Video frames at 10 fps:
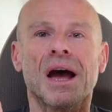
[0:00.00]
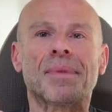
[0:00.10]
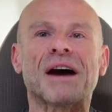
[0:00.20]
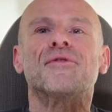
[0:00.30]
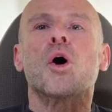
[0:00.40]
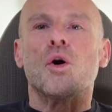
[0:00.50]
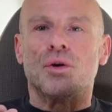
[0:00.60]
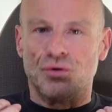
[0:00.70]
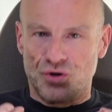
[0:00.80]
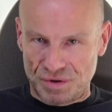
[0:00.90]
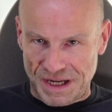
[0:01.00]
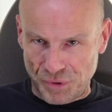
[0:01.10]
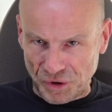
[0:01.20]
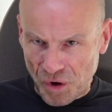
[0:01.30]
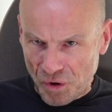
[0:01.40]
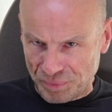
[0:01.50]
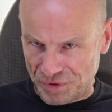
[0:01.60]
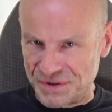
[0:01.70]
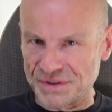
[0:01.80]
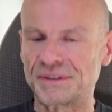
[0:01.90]
Bref, une chose importante
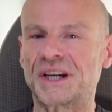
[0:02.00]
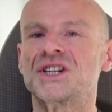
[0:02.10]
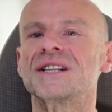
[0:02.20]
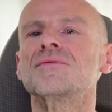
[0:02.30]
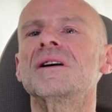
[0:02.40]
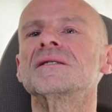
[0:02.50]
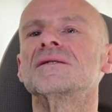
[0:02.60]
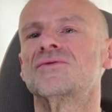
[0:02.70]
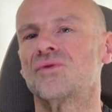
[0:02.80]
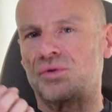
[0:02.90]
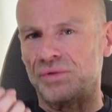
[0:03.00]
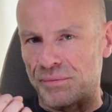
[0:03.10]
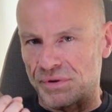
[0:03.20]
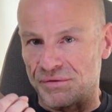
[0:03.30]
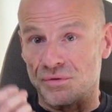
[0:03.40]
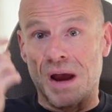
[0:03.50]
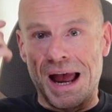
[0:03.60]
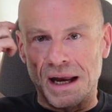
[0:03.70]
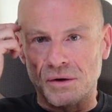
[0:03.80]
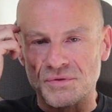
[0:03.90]
pour se sentir chez soi, surtout d'un point de vue
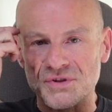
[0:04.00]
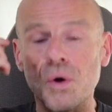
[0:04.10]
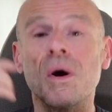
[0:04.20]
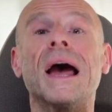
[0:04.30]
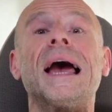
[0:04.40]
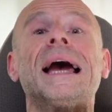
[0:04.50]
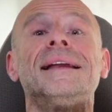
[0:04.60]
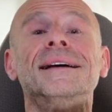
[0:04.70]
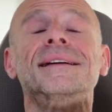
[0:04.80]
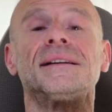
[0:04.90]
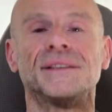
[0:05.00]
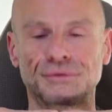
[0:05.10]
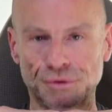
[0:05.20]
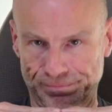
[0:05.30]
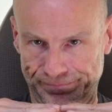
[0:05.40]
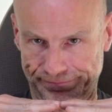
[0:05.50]
inconscient, est d'être à niveau.